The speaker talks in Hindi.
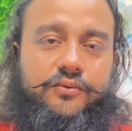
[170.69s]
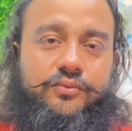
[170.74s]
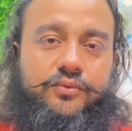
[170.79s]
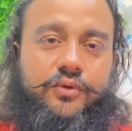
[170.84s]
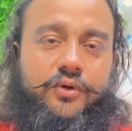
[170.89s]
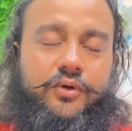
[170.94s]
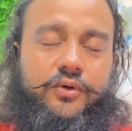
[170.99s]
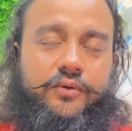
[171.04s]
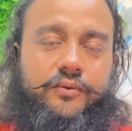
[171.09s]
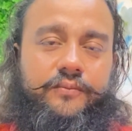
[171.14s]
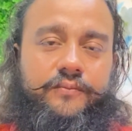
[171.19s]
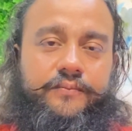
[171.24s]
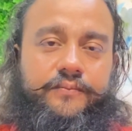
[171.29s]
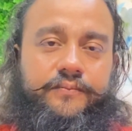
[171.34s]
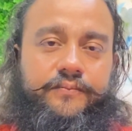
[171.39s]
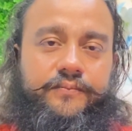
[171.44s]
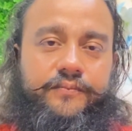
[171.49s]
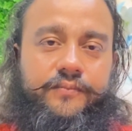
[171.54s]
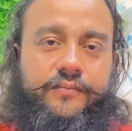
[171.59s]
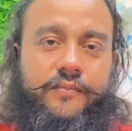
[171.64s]
वो
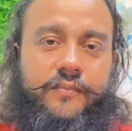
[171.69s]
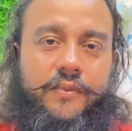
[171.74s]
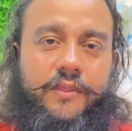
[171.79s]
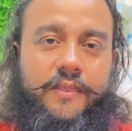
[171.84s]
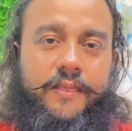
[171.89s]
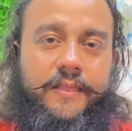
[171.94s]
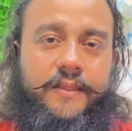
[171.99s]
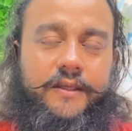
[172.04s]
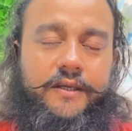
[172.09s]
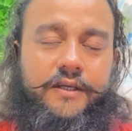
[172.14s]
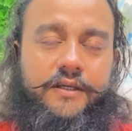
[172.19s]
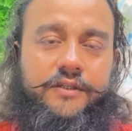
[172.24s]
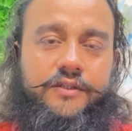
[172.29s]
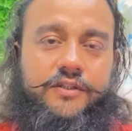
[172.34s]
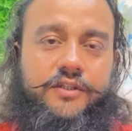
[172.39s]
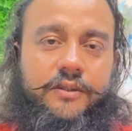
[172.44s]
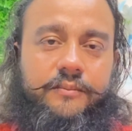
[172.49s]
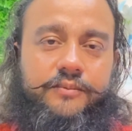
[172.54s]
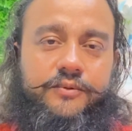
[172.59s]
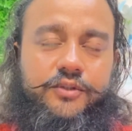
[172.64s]
इन
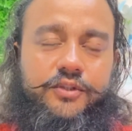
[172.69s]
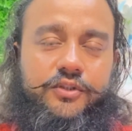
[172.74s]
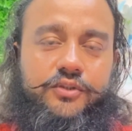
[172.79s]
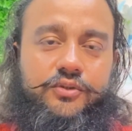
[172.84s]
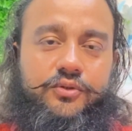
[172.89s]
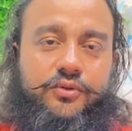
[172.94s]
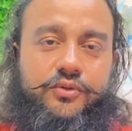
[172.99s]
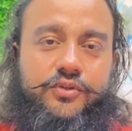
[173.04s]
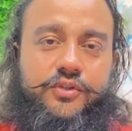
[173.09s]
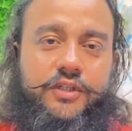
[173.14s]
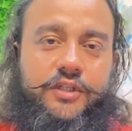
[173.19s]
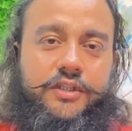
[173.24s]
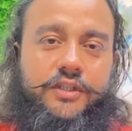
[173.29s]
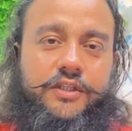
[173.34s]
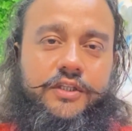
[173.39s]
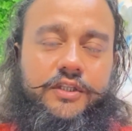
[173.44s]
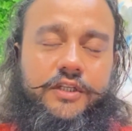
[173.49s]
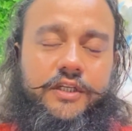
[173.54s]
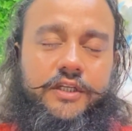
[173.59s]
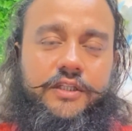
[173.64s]
सब चीज़ों से
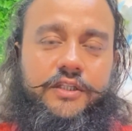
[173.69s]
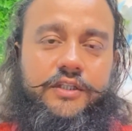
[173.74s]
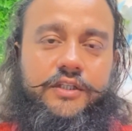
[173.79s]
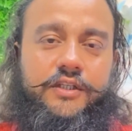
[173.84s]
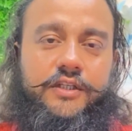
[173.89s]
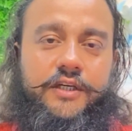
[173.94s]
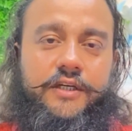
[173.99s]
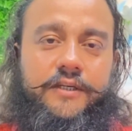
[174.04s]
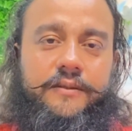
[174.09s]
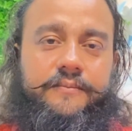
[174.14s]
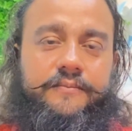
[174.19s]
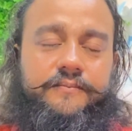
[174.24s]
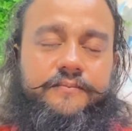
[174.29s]
धीरे धीरे